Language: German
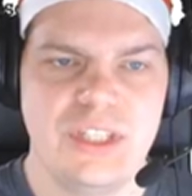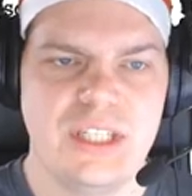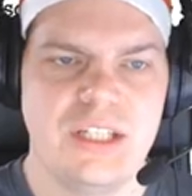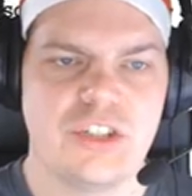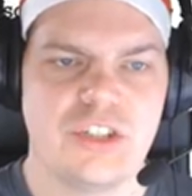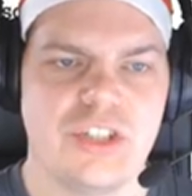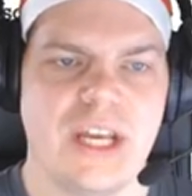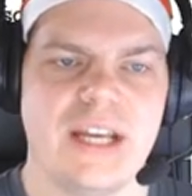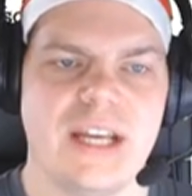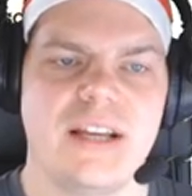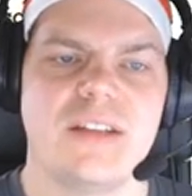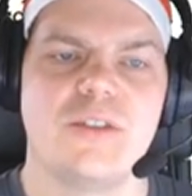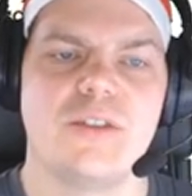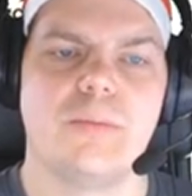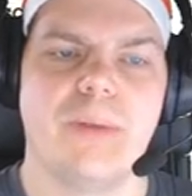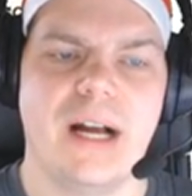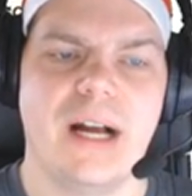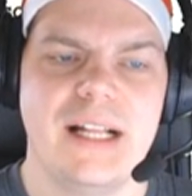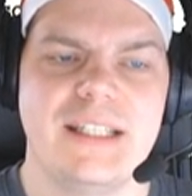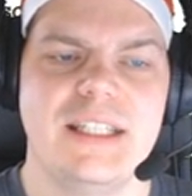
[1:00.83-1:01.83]
Geschenke,
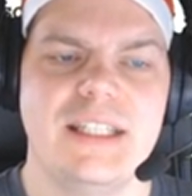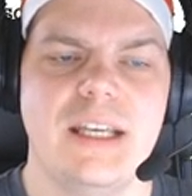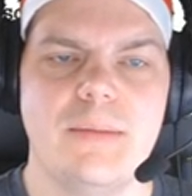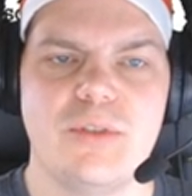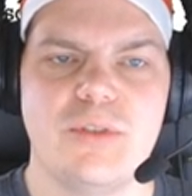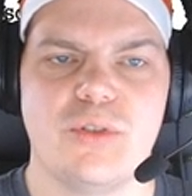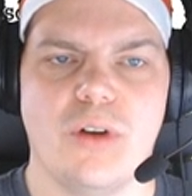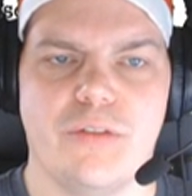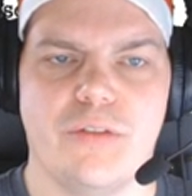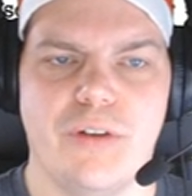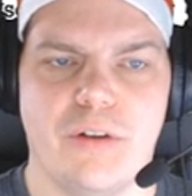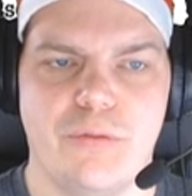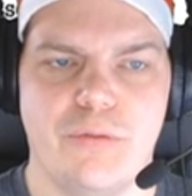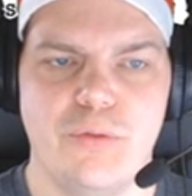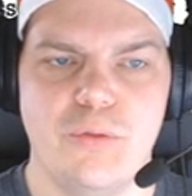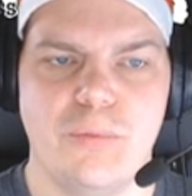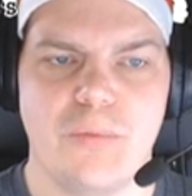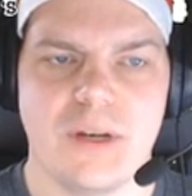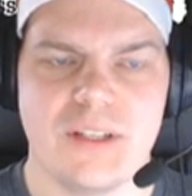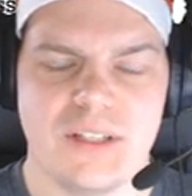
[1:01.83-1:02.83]
sobald sie im Store
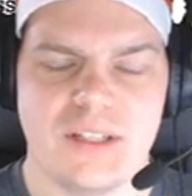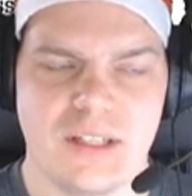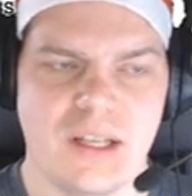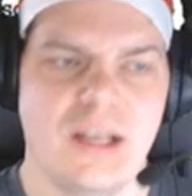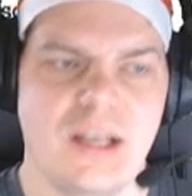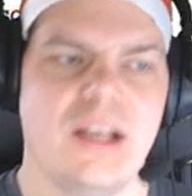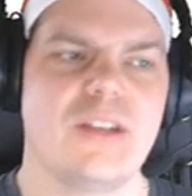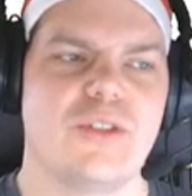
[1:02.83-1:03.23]
verfügbar sind.